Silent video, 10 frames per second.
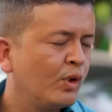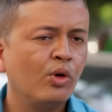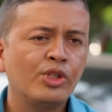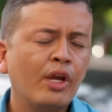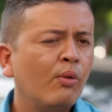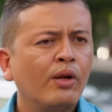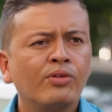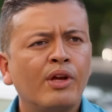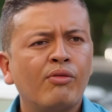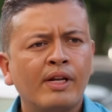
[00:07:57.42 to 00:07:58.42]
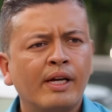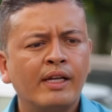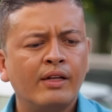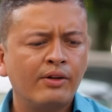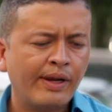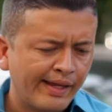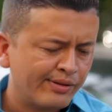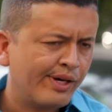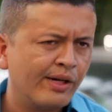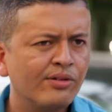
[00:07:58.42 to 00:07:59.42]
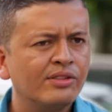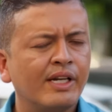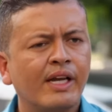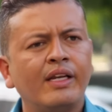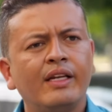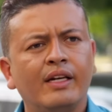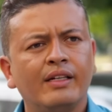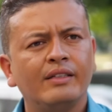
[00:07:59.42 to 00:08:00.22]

José, igual usted fue el ganador, eso era lo que usted quería.